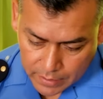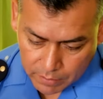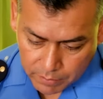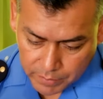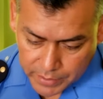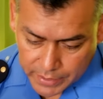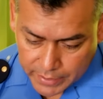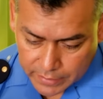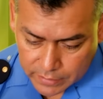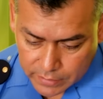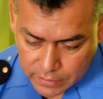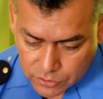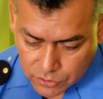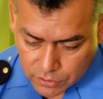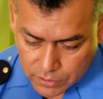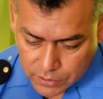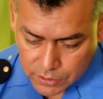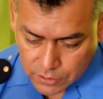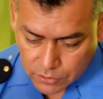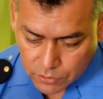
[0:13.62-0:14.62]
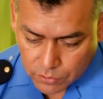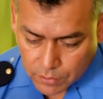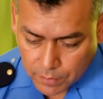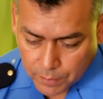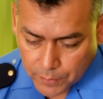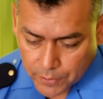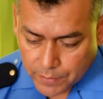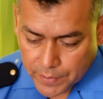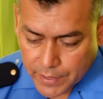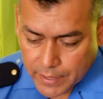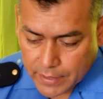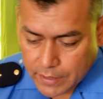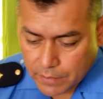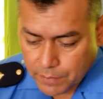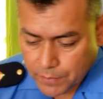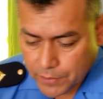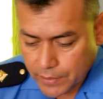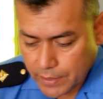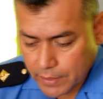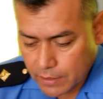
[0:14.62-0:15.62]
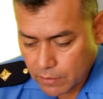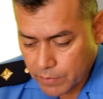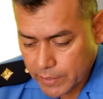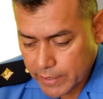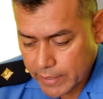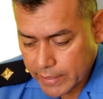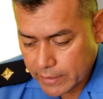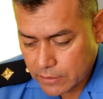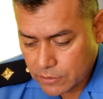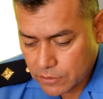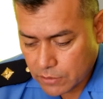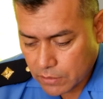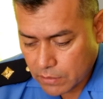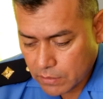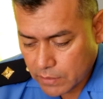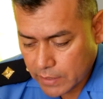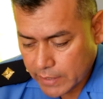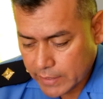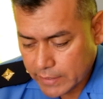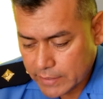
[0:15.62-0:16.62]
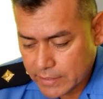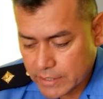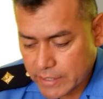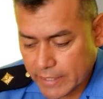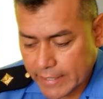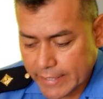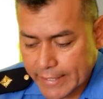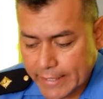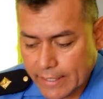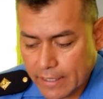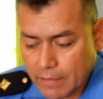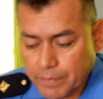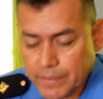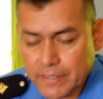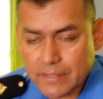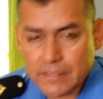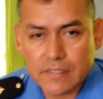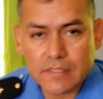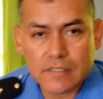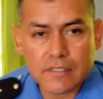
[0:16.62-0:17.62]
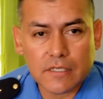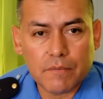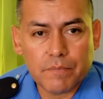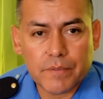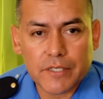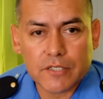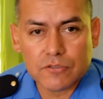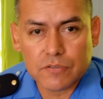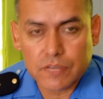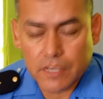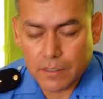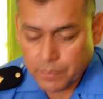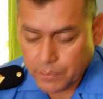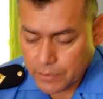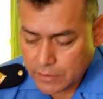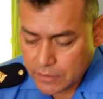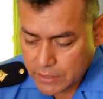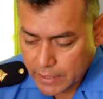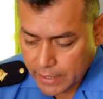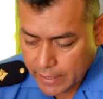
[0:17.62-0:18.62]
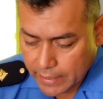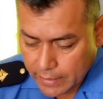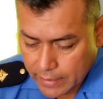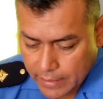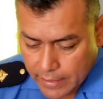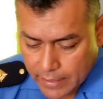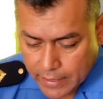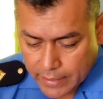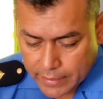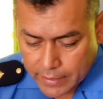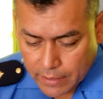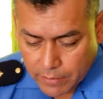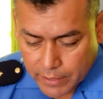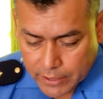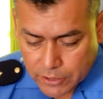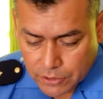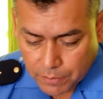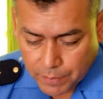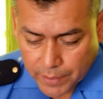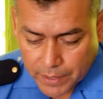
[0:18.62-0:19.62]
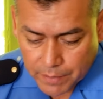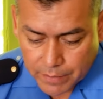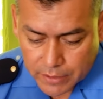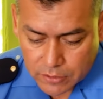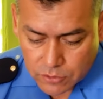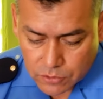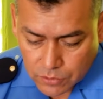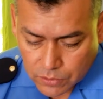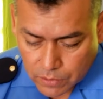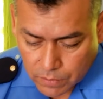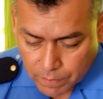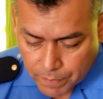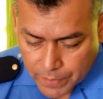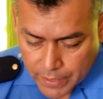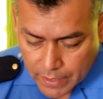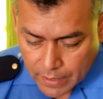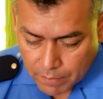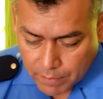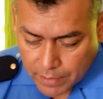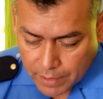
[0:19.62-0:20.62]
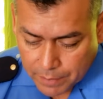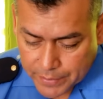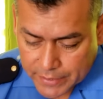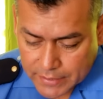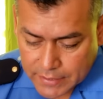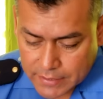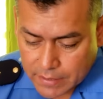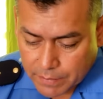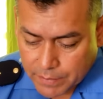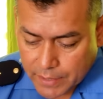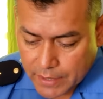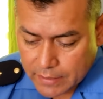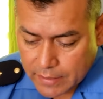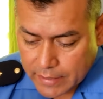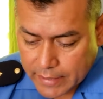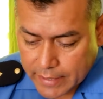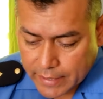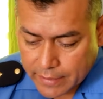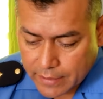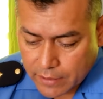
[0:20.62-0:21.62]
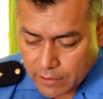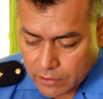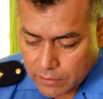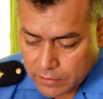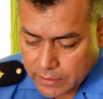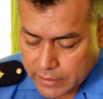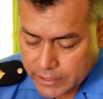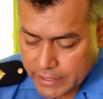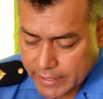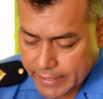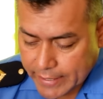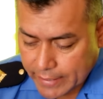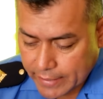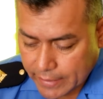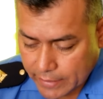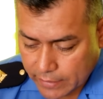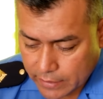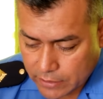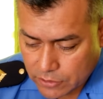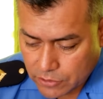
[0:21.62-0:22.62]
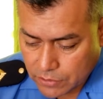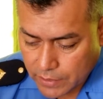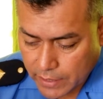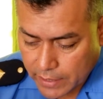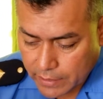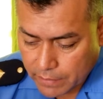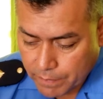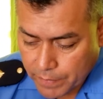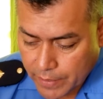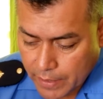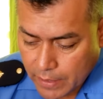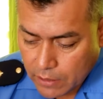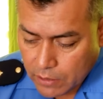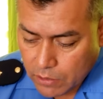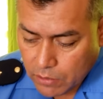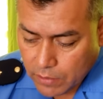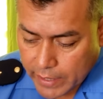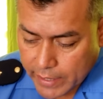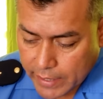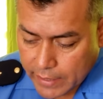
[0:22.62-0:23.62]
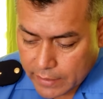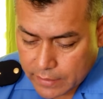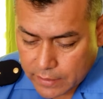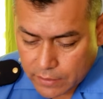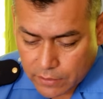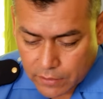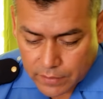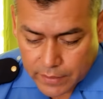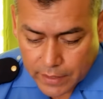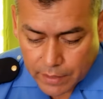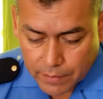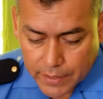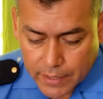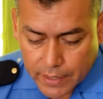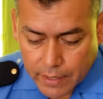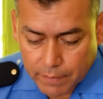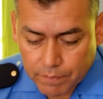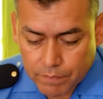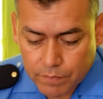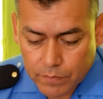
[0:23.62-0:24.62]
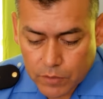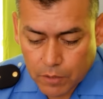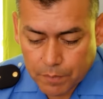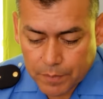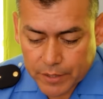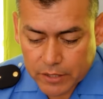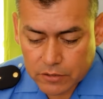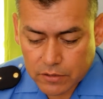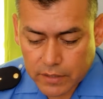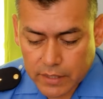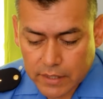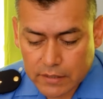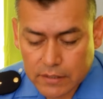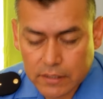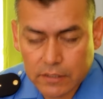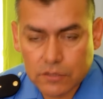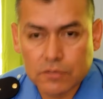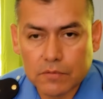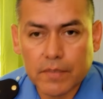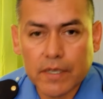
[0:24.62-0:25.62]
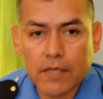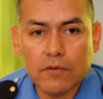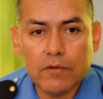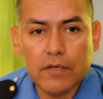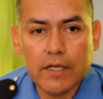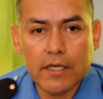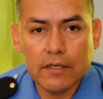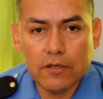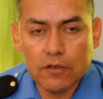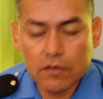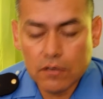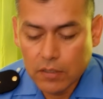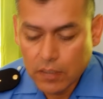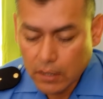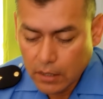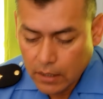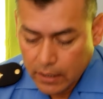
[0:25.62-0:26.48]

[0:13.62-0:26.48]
Mediante solicitud por vía equipo de comunicación es que se requiere la presencia del personal policial en el barrio Paimán Sur, más precisamente en calle Costa Rica de esta ciudad, lugar este en donde habría dos personas de sexo masculino